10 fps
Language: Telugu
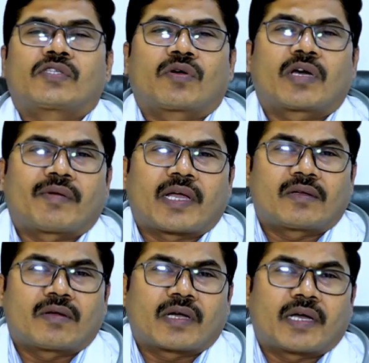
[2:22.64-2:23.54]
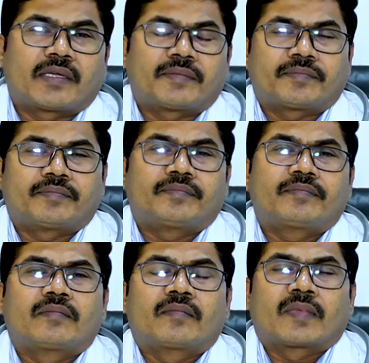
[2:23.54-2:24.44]
షుగర్ వ్యాధిలో కానీ
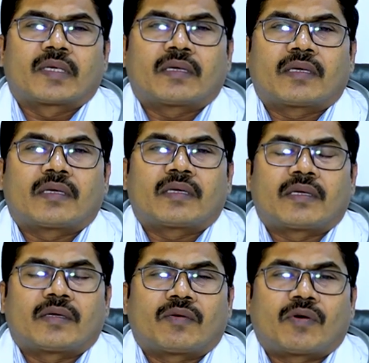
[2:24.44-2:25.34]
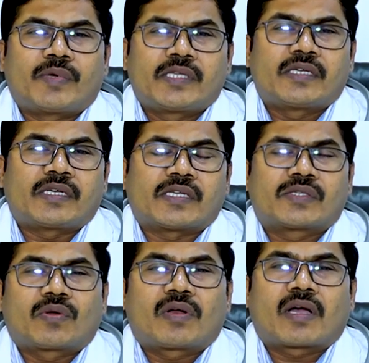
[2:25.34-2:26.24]
ఈ ఒబిసిటీ
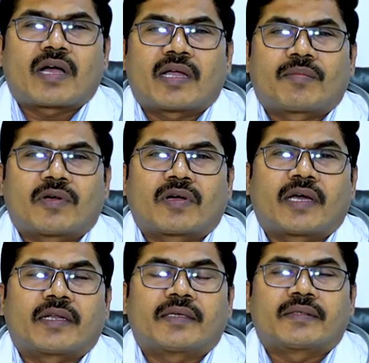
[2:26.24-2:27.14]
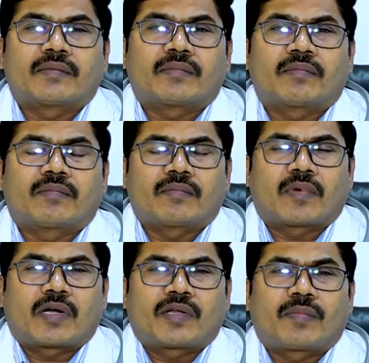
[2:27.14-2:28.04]
స్థూలకాయంలో కానీ
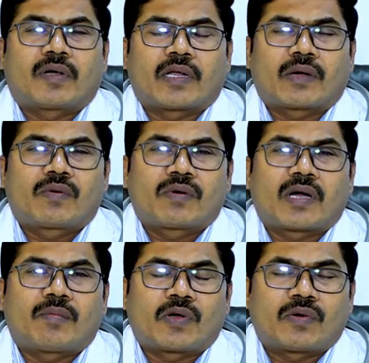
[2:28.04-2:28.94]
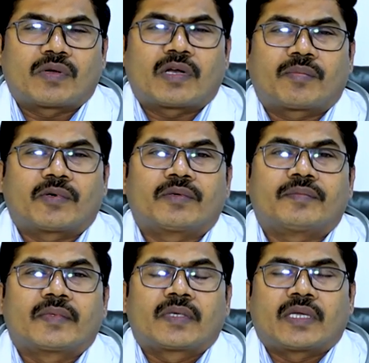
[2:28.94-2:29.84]
బాడీ ఎక్కువగా బరువు ఉన్నప్పుడు
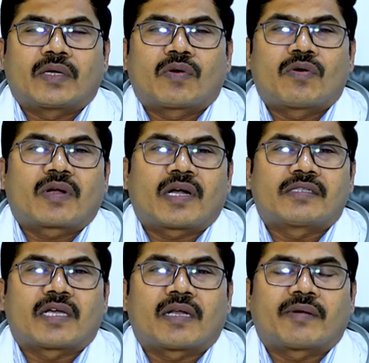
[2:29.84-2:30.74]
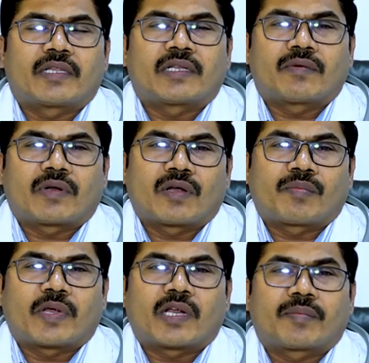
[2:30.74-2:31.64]
ఈ కొవ్వు కణజాలం అనేది లివర్లో
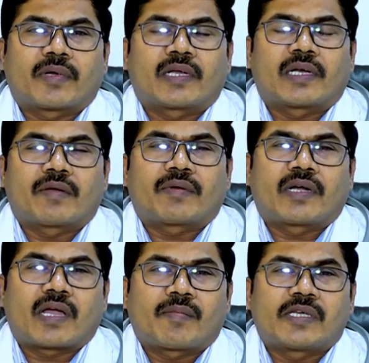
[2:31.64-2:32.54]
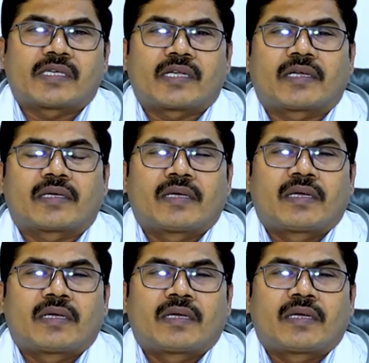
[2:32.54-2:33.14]
పేరుకుపోయి లివర్ డ్యామేజ్ అయ్యి